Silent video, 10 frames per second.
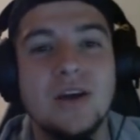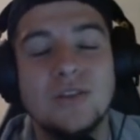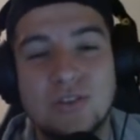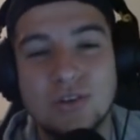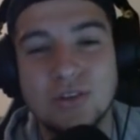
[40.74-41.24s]

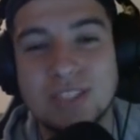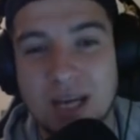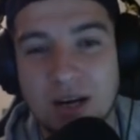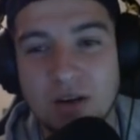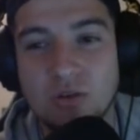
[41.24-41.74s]

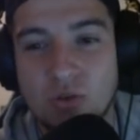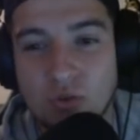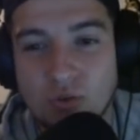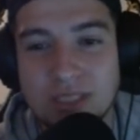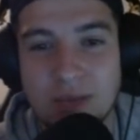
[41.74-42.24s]
200
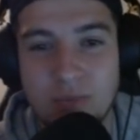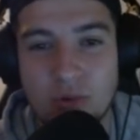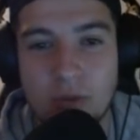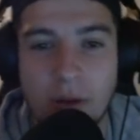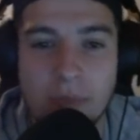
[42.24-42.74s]
tout
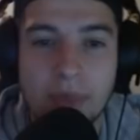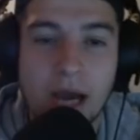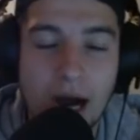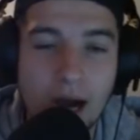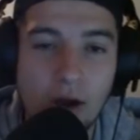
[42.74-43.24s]
simplement.
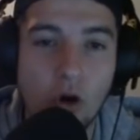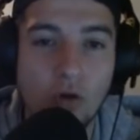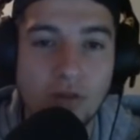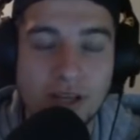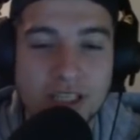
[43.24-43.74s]
Alors,
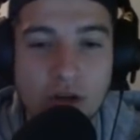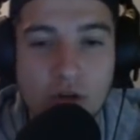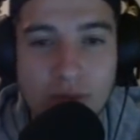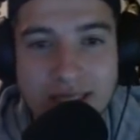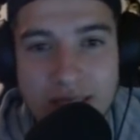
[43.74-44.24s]
on va déjà
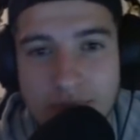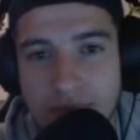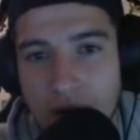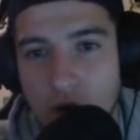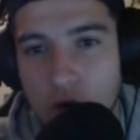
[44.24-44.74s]
commencer
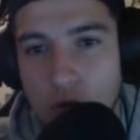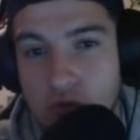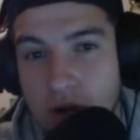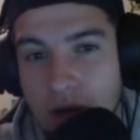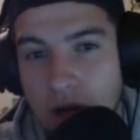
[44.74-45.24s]
par le
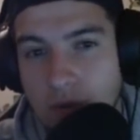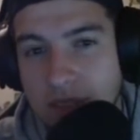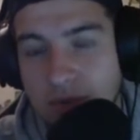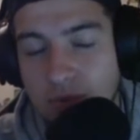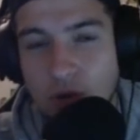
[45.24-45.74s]
point un
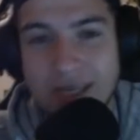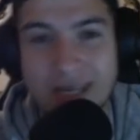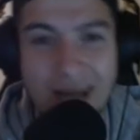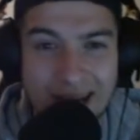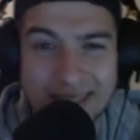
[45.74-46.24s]
petit peu
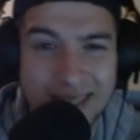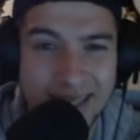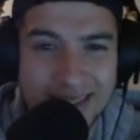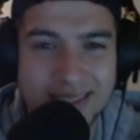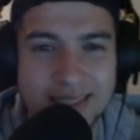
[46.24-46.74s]

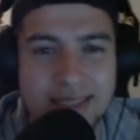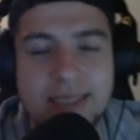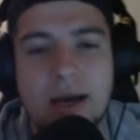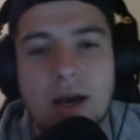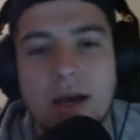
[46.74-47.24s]

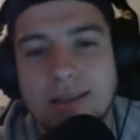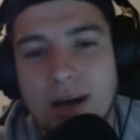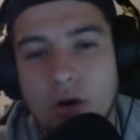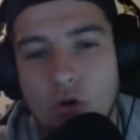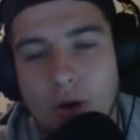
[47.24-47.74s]
caractéristique.
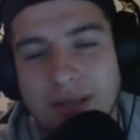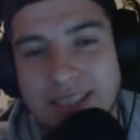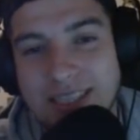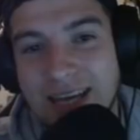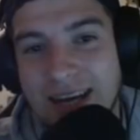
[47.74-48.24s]
Dans quoi
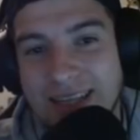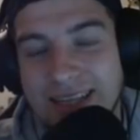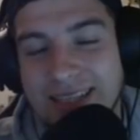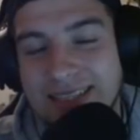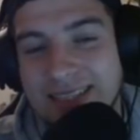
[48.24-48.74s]
mettre ces
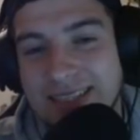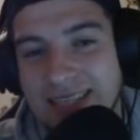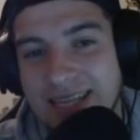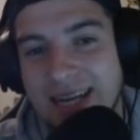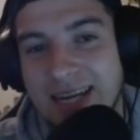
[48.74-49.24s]
caractéristiques Ça,
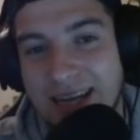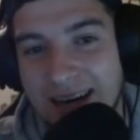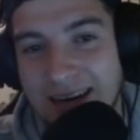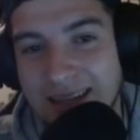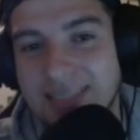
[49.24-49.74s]
c'est la
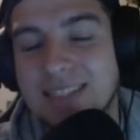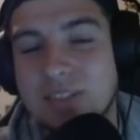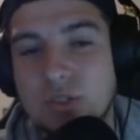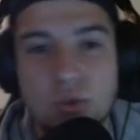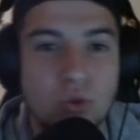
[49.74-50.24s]
grande
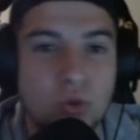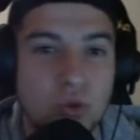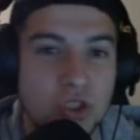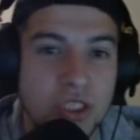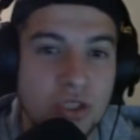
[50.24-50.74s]
question que
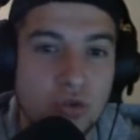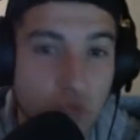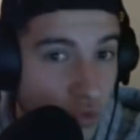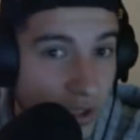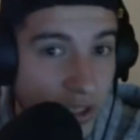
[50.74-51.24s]
j'ai
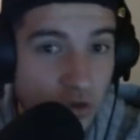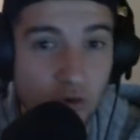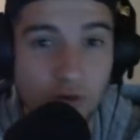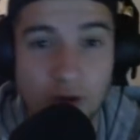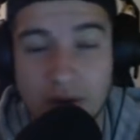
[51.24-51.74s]
tous les
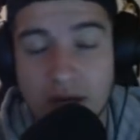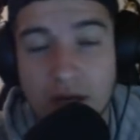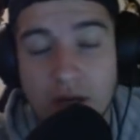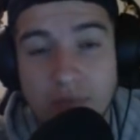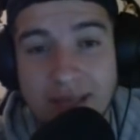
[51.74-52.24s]
jours, vraiment,
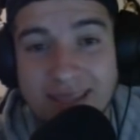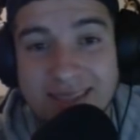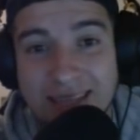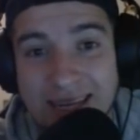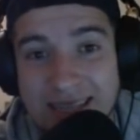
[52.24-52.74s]
peut-être
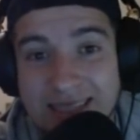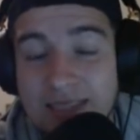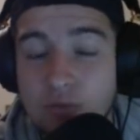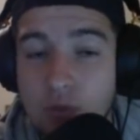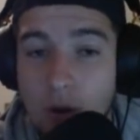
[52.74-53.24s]
5 à
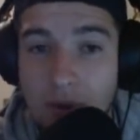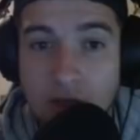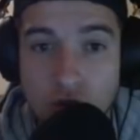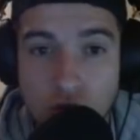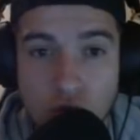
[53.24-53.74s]
10 fois
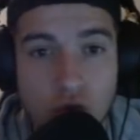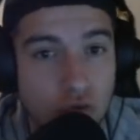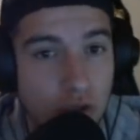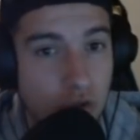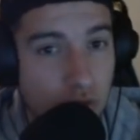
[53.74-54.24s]
par jour, que
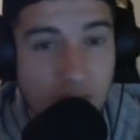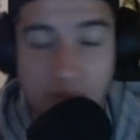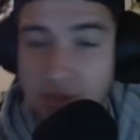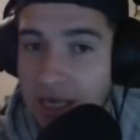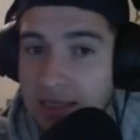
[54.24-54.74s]
ce soit sur
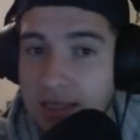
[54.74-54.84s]
Snapchat,